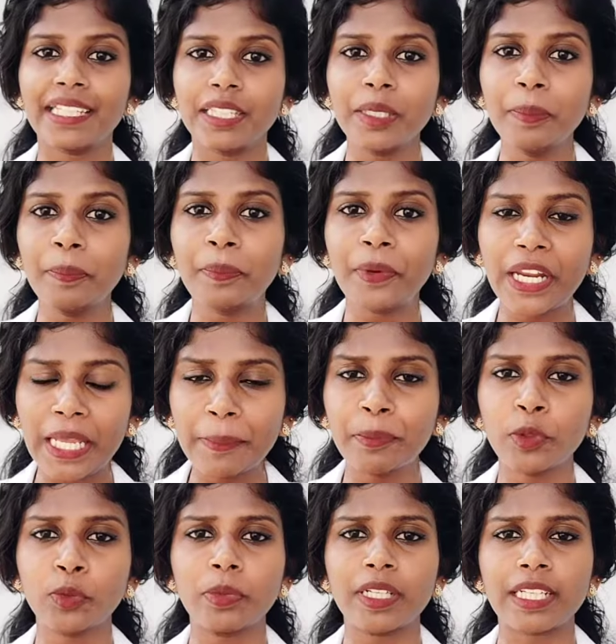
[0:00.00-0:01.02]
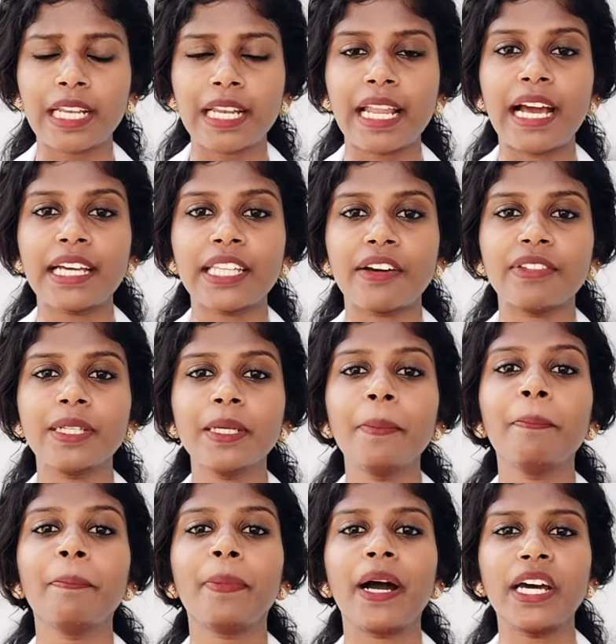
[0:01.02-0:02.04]
இது ப்ரீ பியூபர்டல் அதாவது
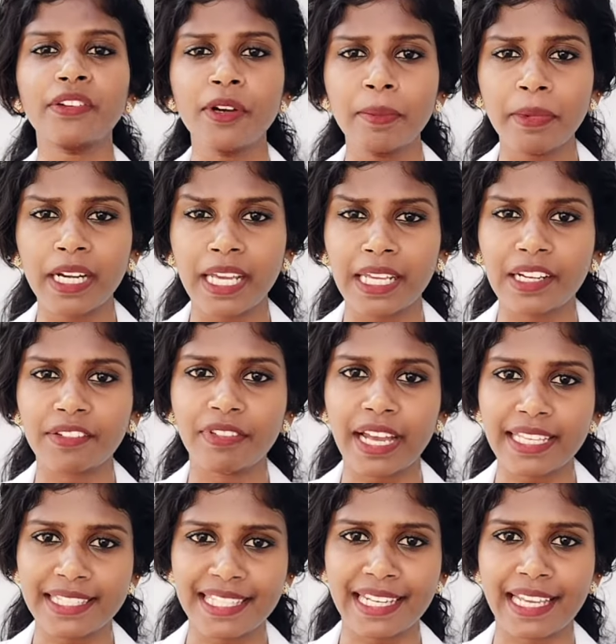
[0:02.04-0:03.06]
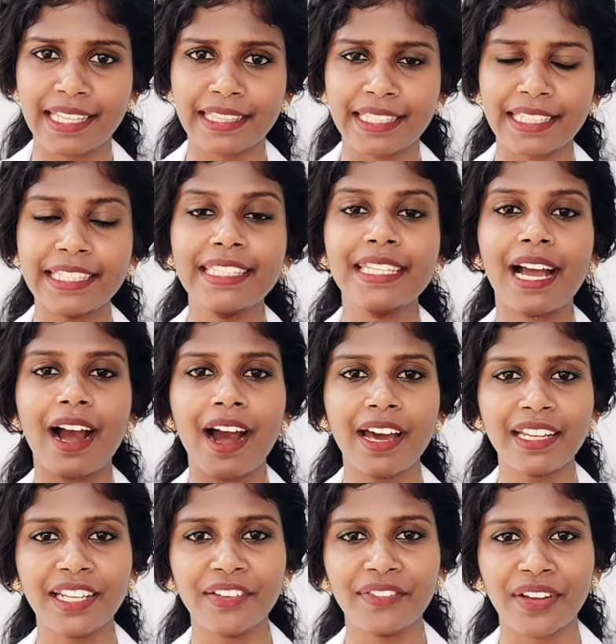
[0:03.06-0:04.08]
பருவமடைகிற வயசுலேருந்து
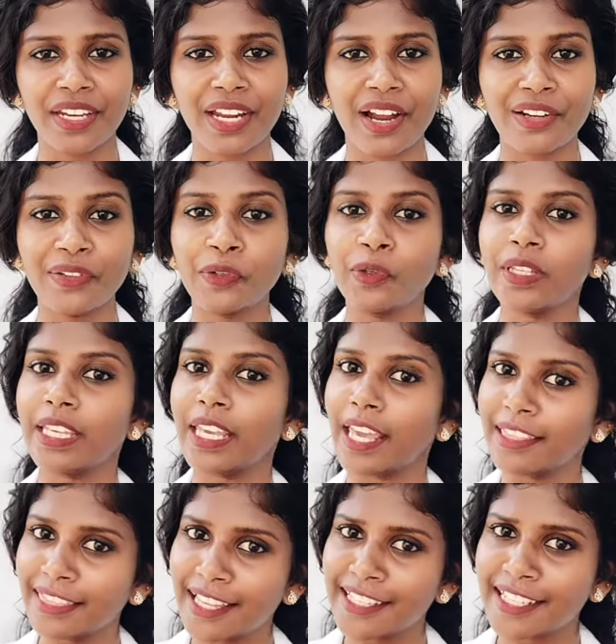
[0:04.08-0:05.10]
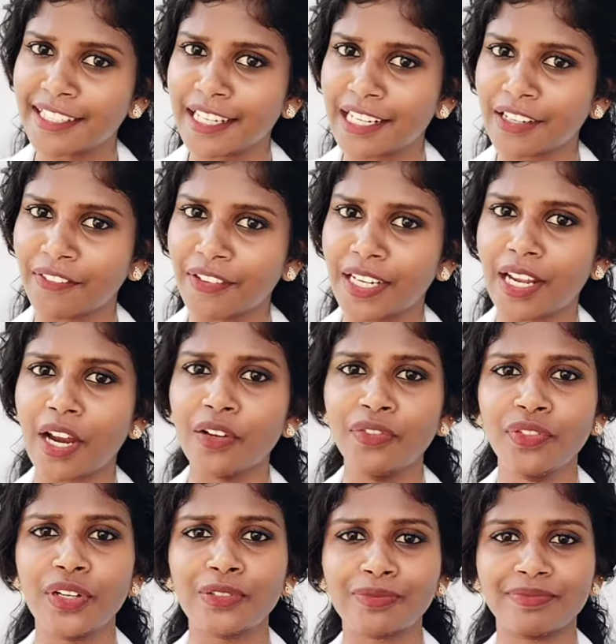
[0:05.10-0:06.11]
யாருக்கு வேணாலும் எந்த ஜெண்டருக்கு
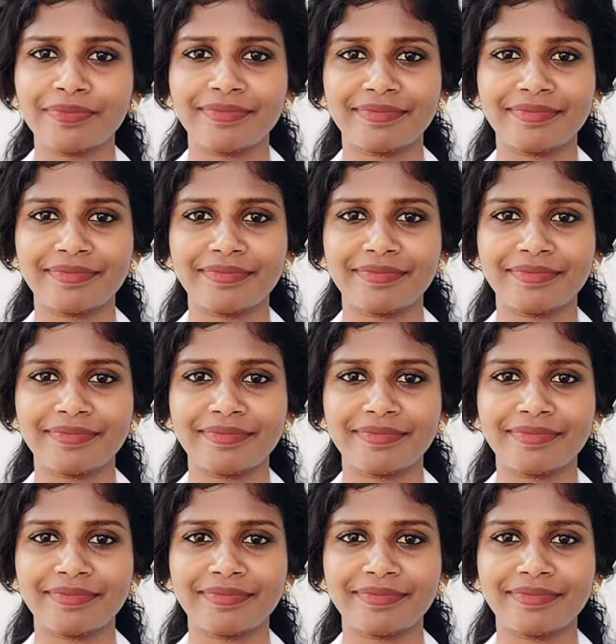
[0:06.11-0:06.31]
வேணாலும் வரும்